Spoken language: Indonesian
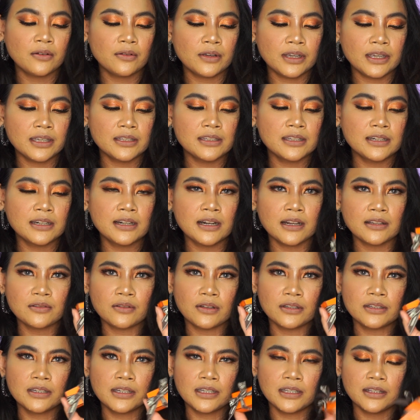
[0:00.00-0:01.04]
Oke, jadi
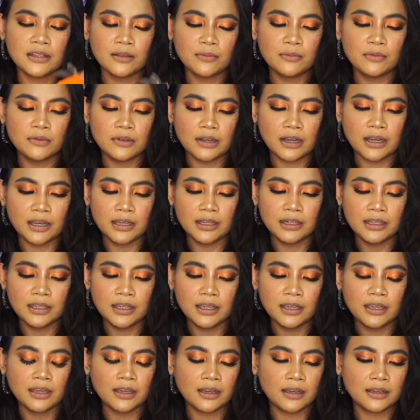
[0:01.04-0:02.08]
langsung aja kita buka. Ini
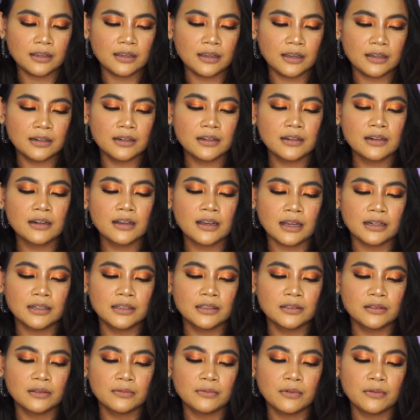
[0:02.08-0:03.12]
kayak agak
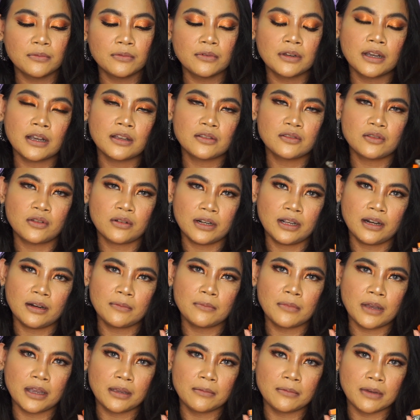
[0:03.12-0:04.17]
deg-degan gitu mau buka. Sorry
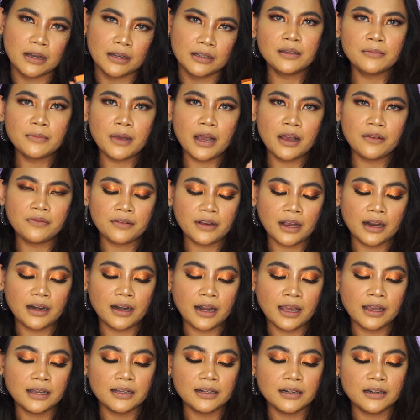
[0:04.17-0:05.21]
lebay banget.
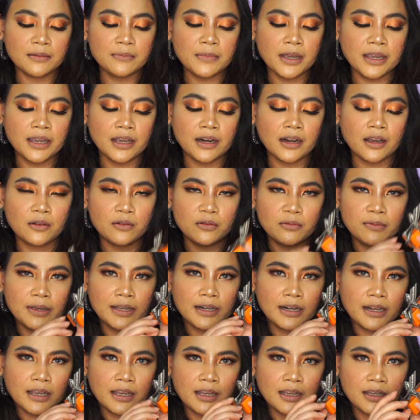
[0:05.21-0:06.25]
Maafkanlah kelebayan aku.
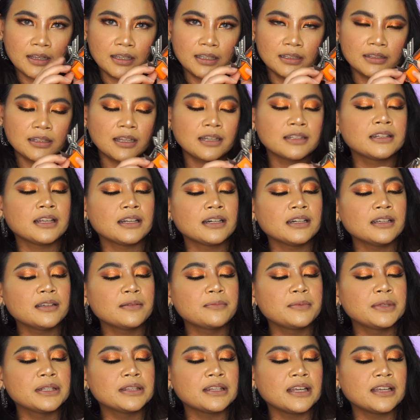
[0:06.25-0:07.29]
Baiklah, kita tarik
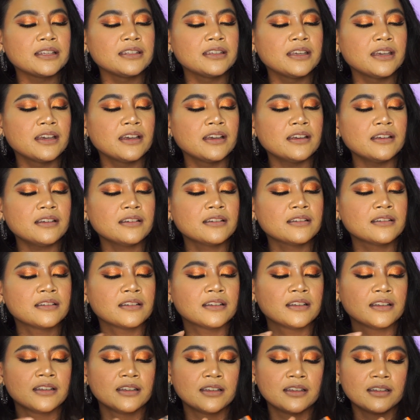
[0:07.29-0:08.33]
pitanya.
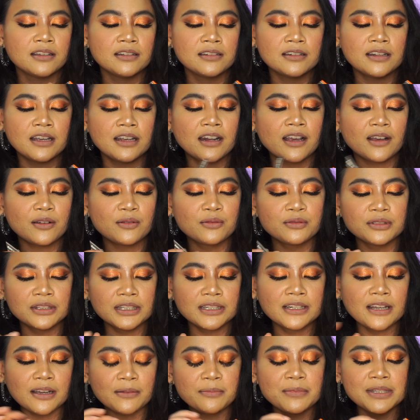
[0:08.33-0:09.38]
Dan aku
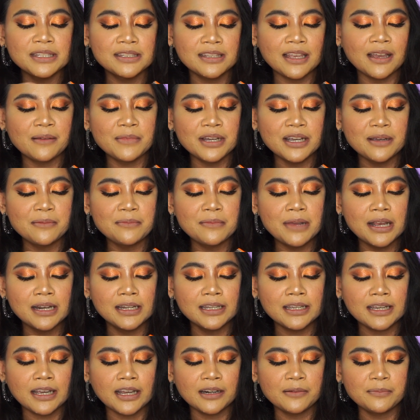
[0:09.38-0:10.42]
tidak bisa
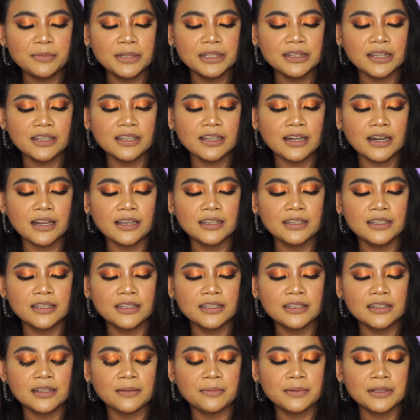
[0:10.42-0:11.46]
mengembalikan pitanya
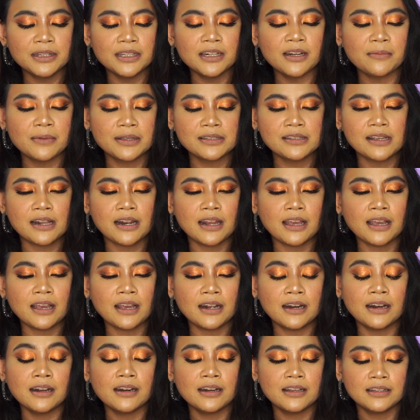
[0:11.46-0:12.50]
lagi, tapi tidak masalah
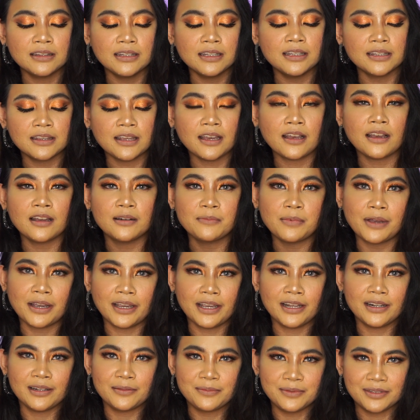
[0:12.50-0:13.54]
karena nanti kita akan
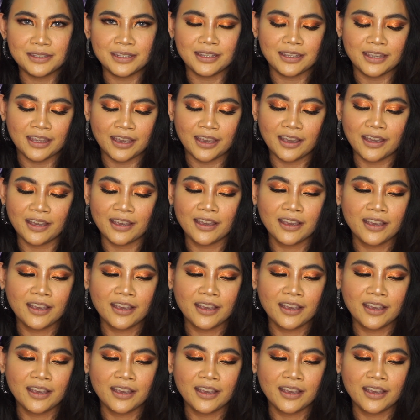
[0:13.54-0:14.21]
pakai lipstiknya.